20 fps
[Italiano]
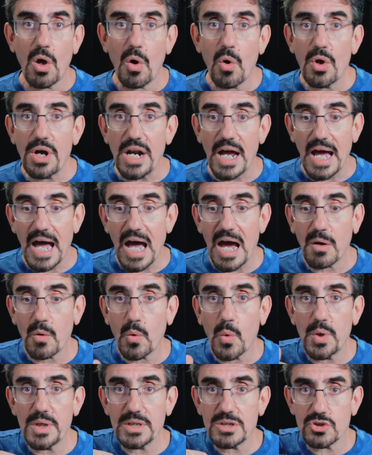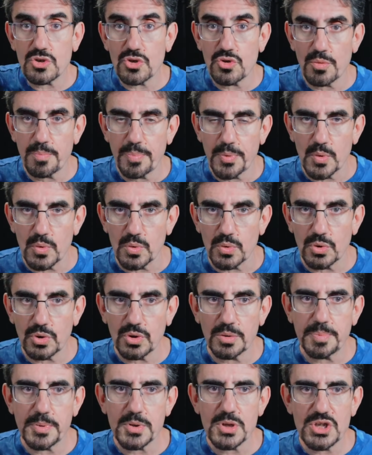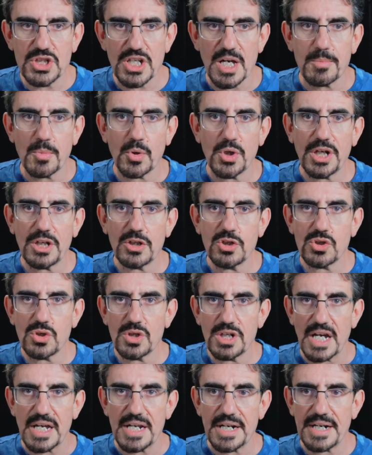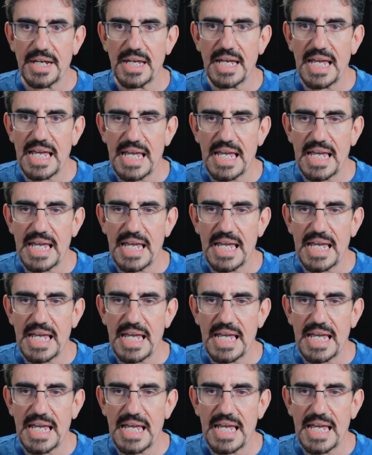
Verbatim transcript: Ora a questo punto possiamo ragionare